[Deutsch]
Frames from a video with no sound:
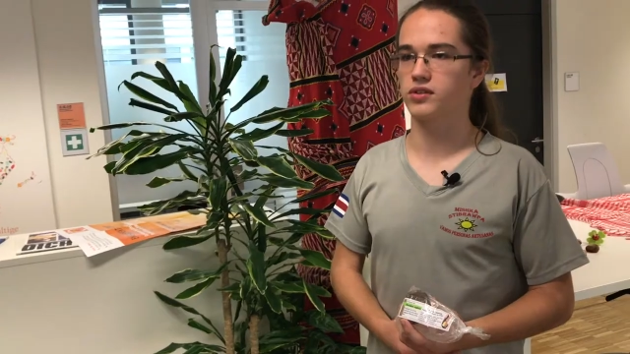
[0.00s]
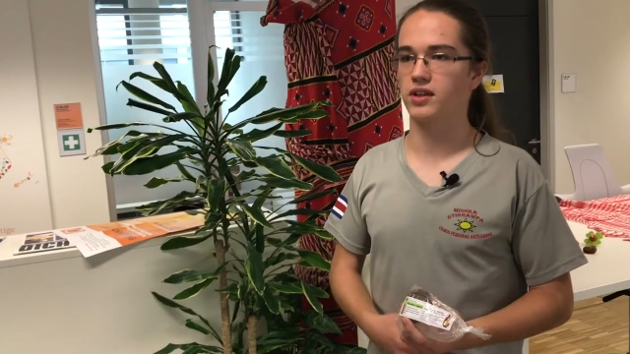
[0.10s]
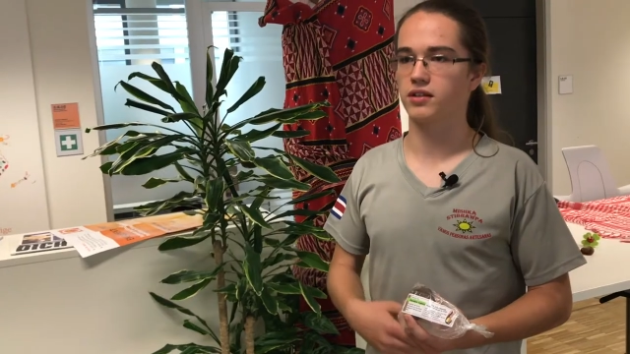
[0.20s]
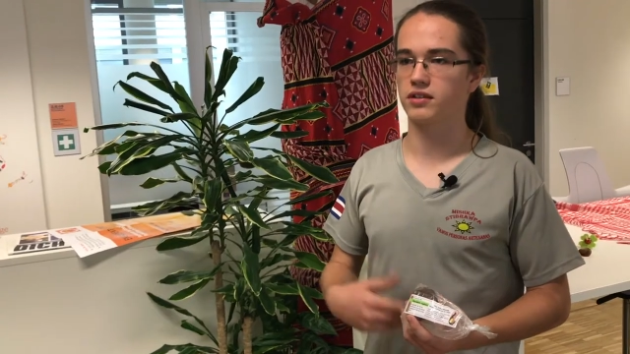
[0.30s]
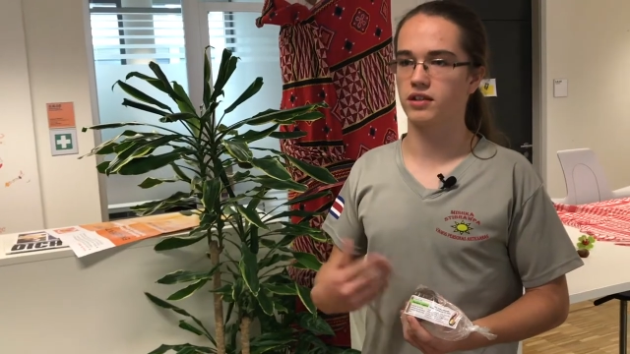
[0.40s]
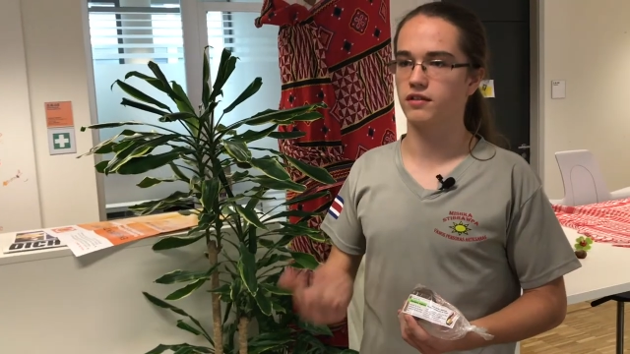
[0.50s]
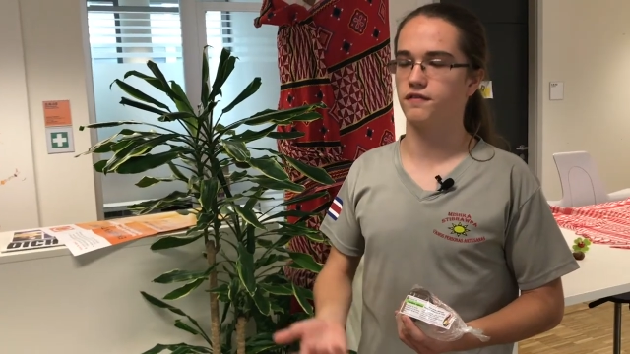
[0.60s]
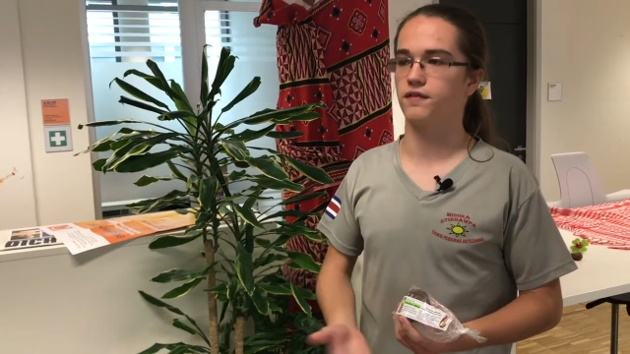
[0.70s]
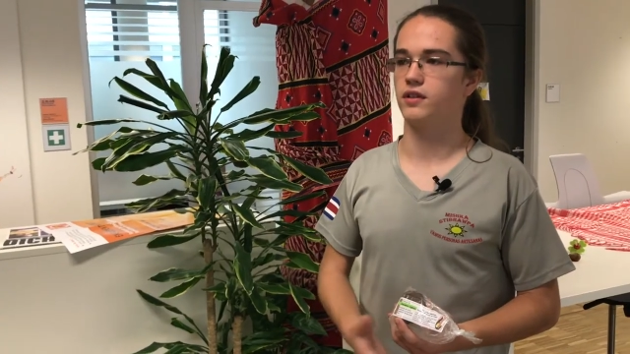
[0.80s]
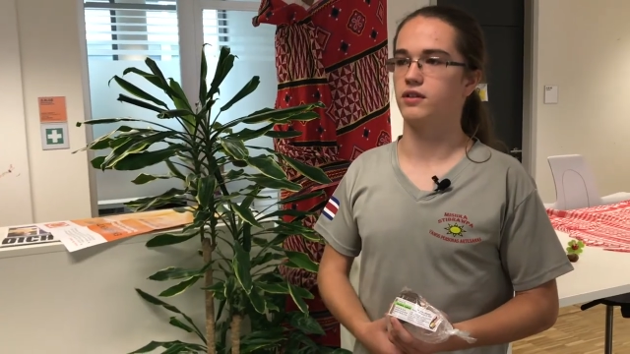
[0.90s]
sehr
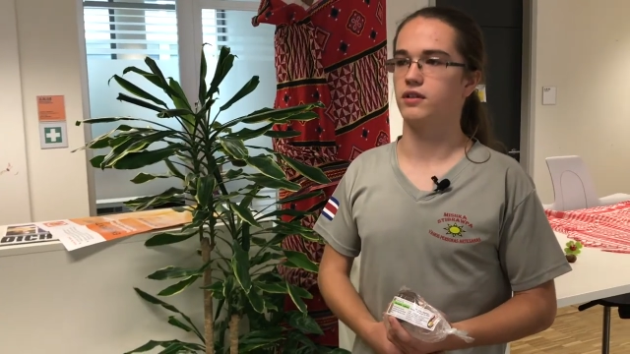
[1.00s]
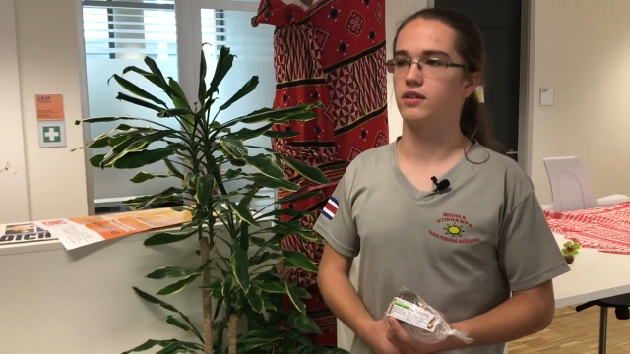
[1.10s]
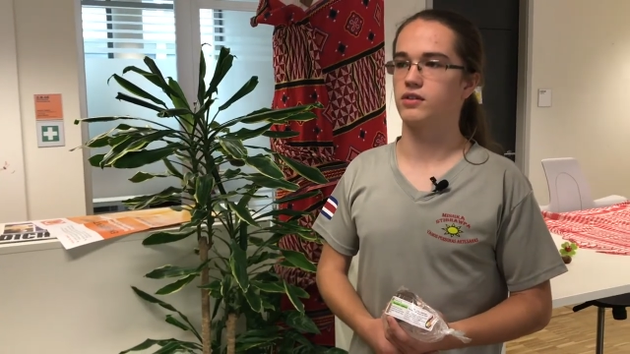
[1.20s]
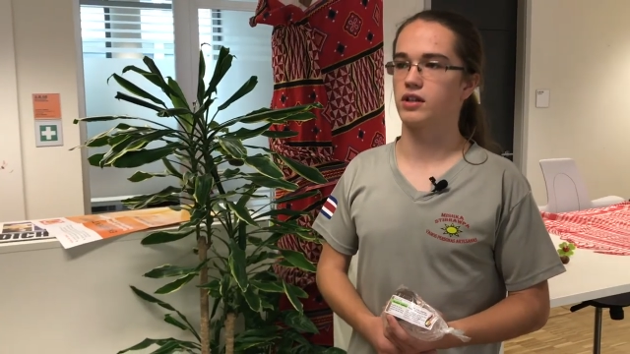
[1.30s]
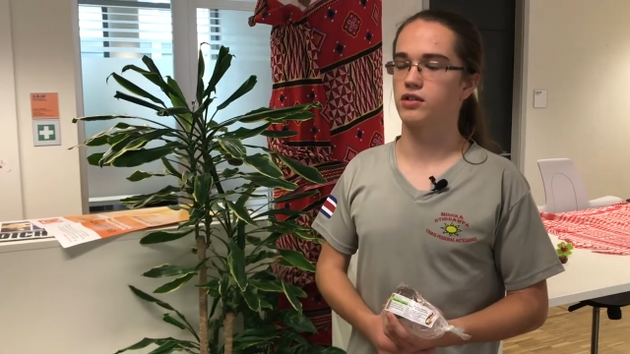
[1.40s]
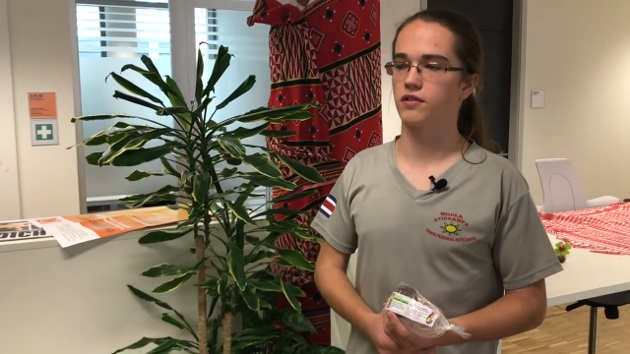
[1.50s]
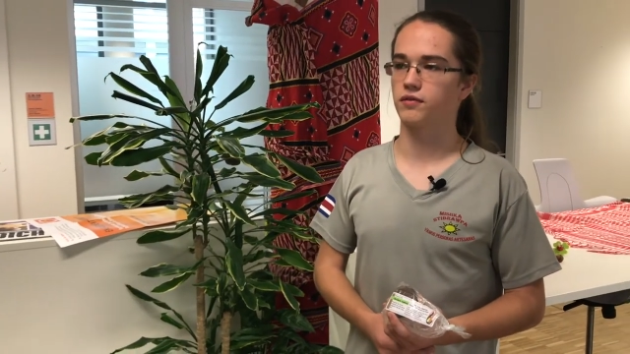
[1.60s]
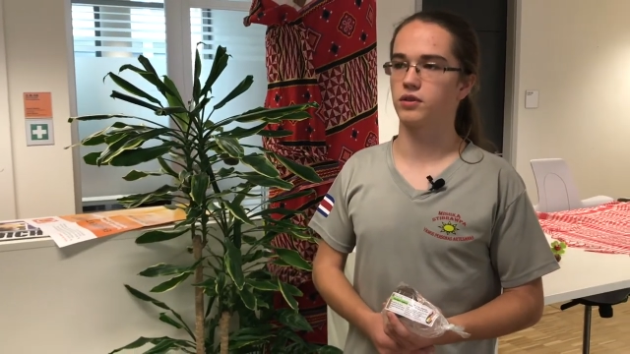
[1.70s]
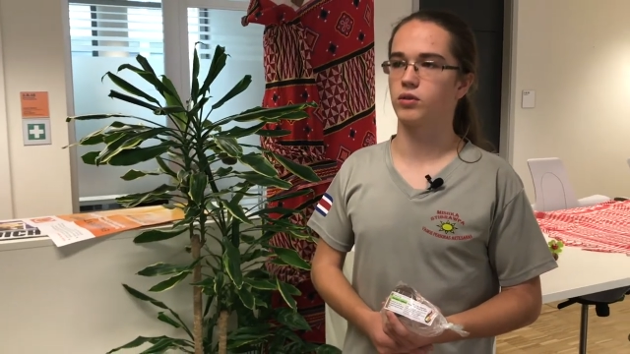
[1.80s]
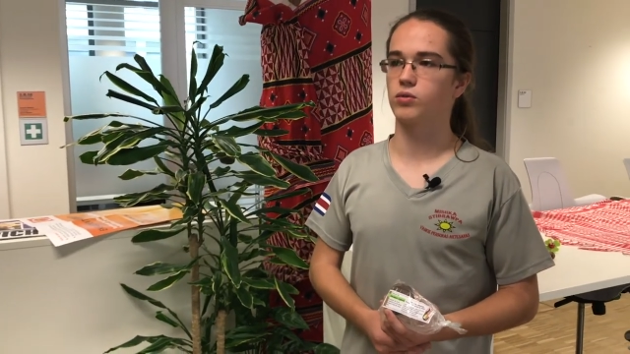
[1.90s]
tief in die Gesellschaft
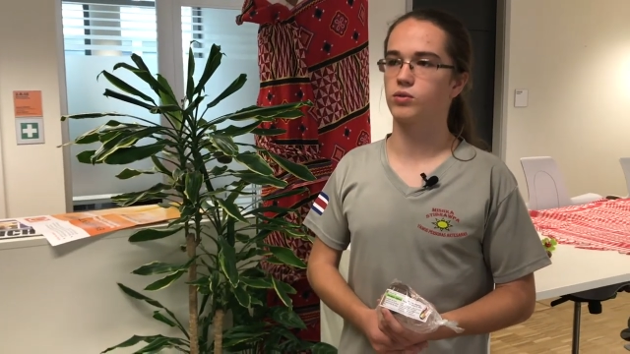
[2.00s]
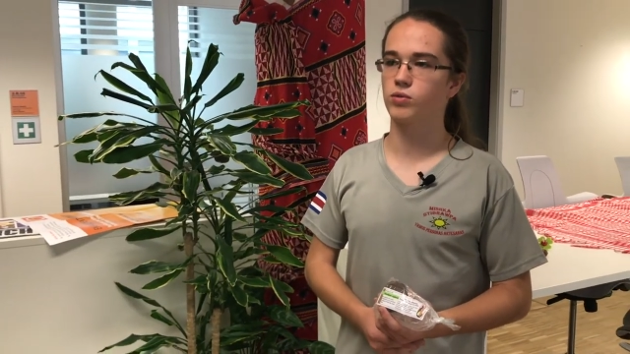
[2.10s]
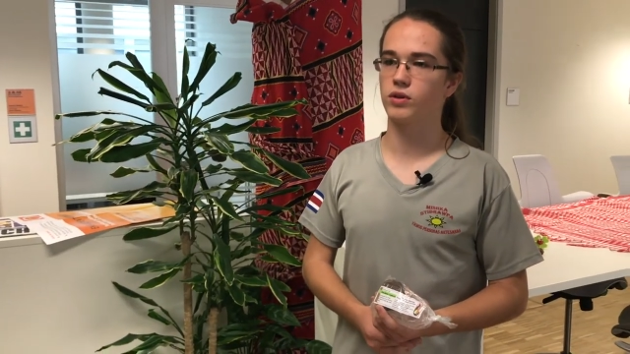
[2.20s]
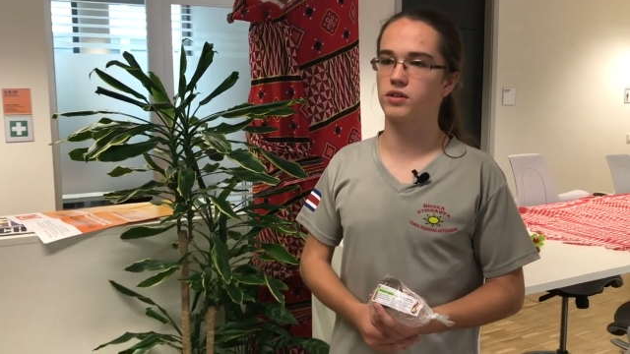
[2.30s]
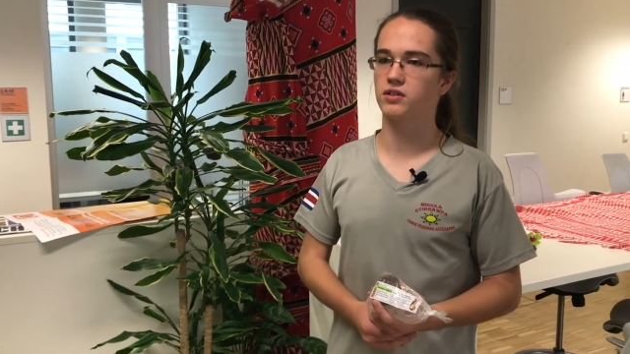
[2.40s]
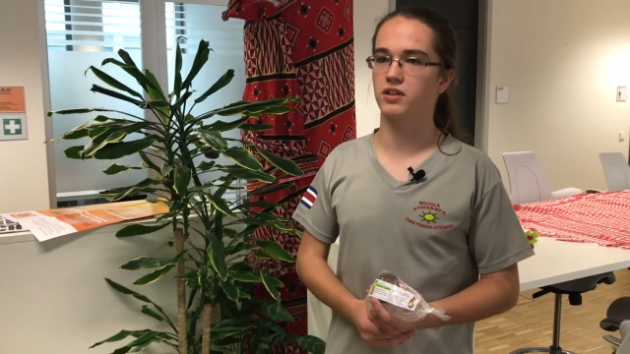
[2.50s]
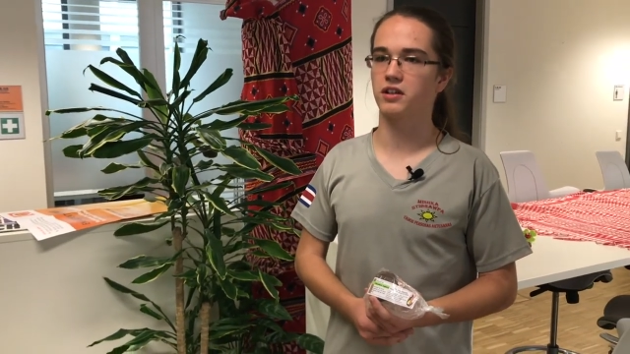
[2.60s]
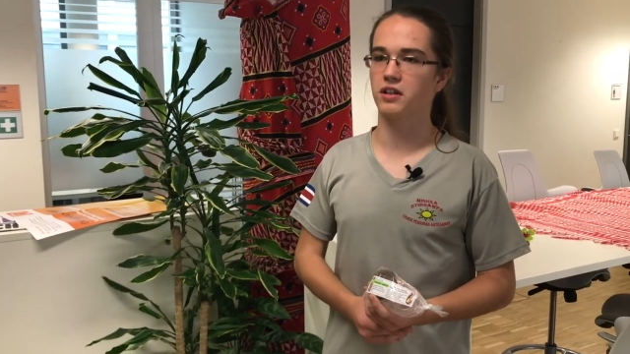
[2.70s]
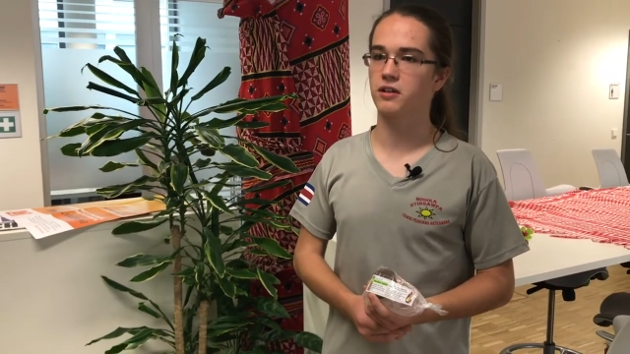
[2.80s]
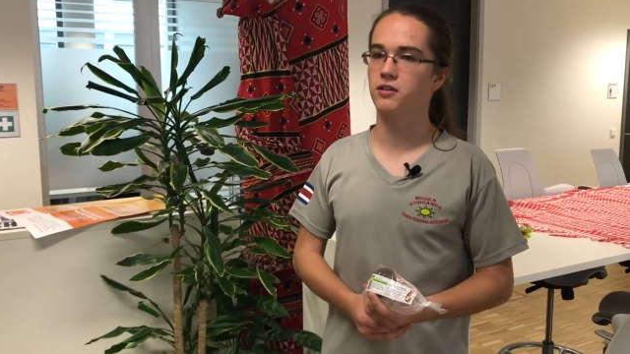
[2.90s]
und die Kultur
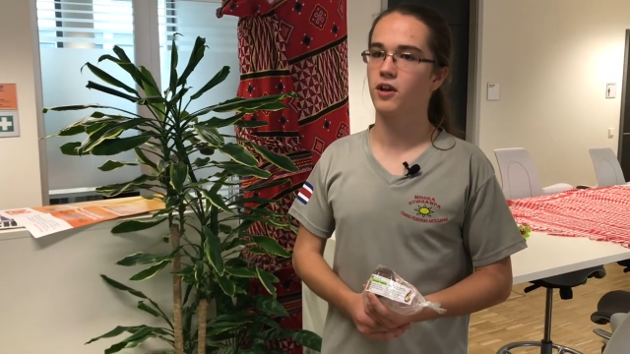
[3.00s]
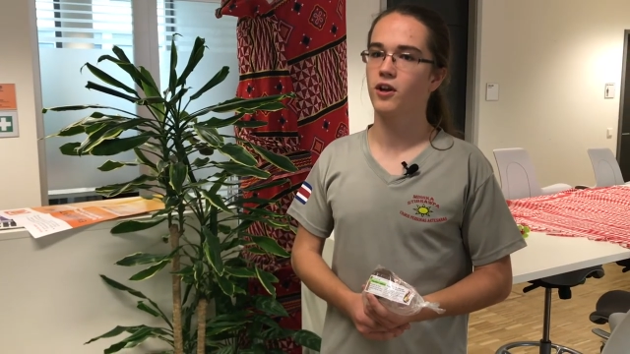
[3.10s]
integriert.